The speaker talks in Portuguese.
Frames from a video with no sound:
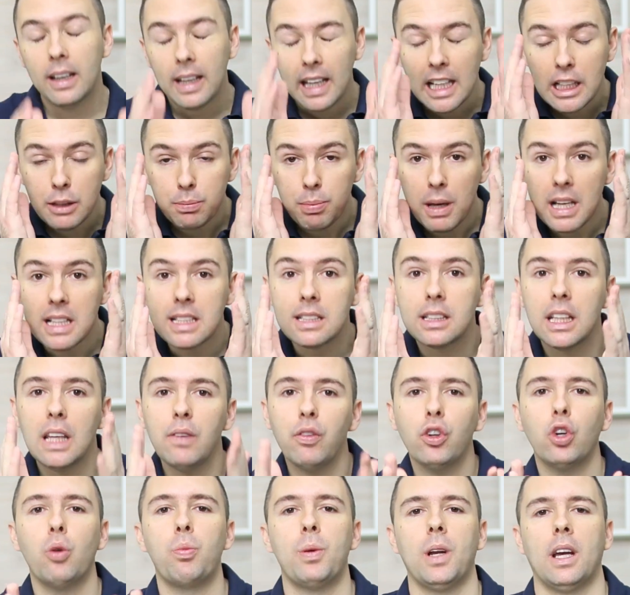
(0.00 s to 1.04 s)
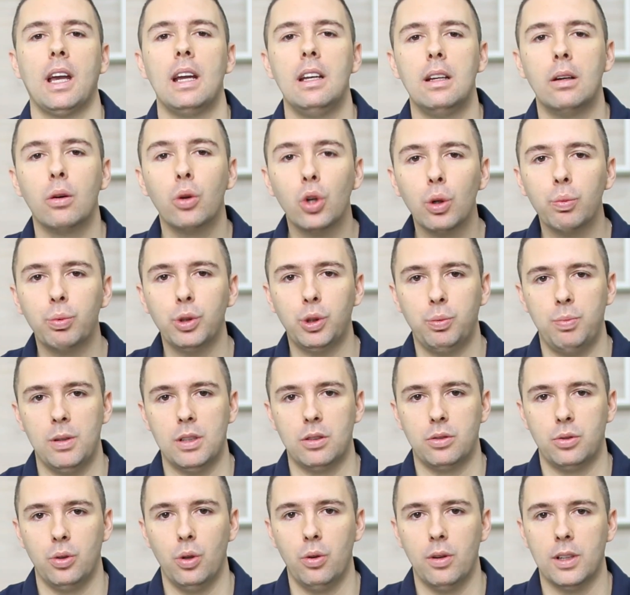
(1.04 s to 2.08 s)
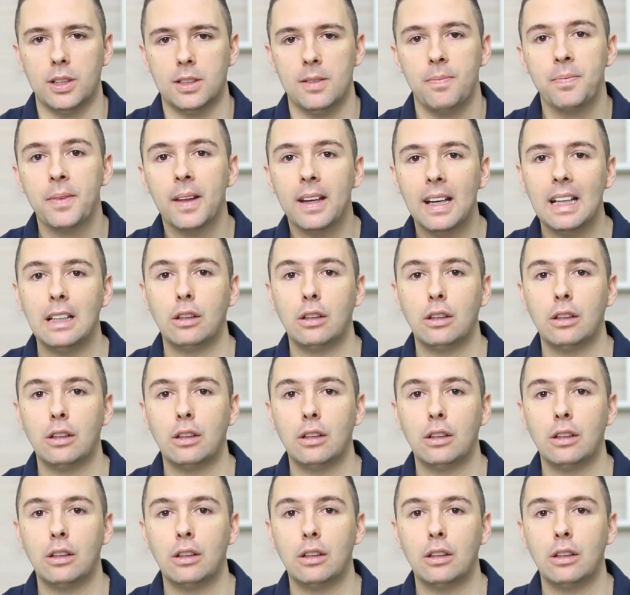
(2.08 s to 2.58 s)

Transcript: específico para aquele grupo de pessoas,